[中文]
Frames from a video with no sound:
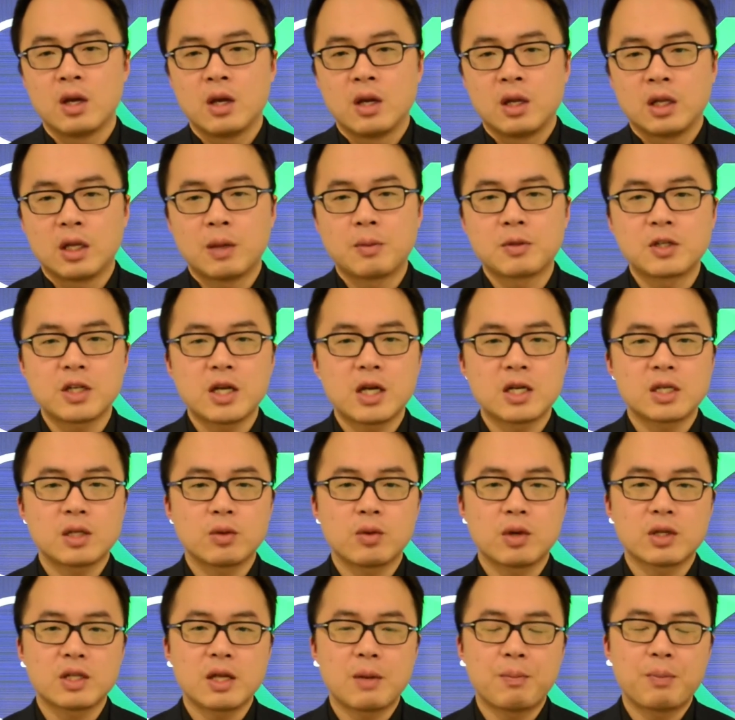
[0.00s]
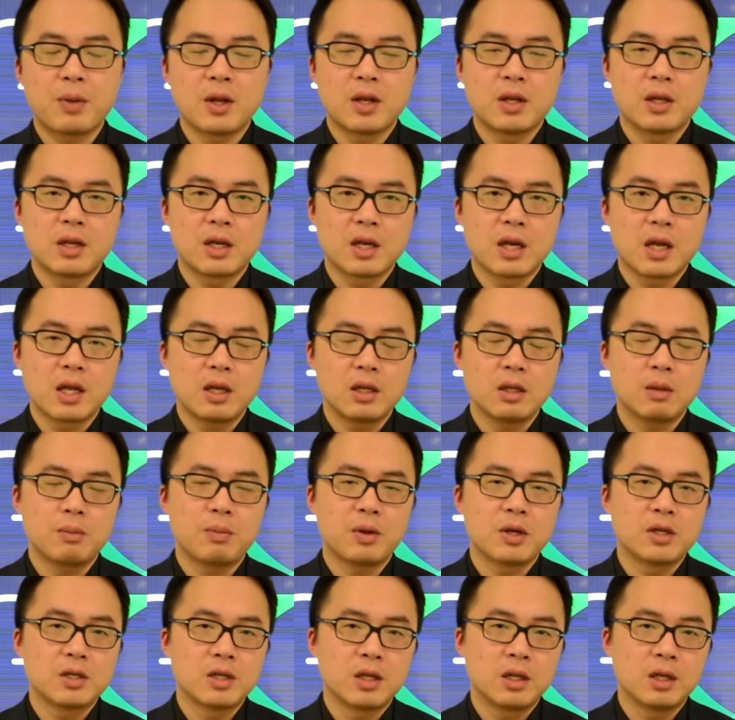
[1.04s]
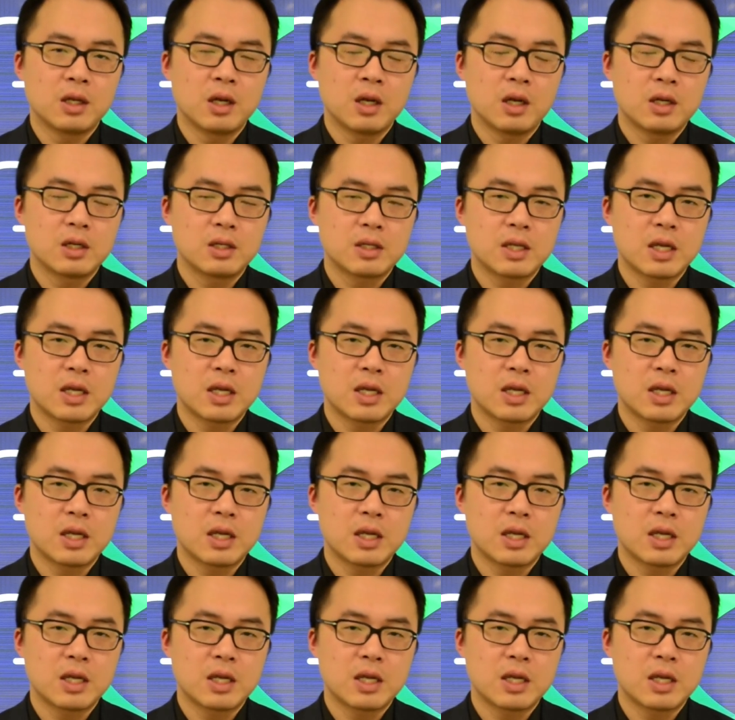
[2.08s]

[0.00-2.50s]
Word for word: 那么，这也是我在本年本人呢，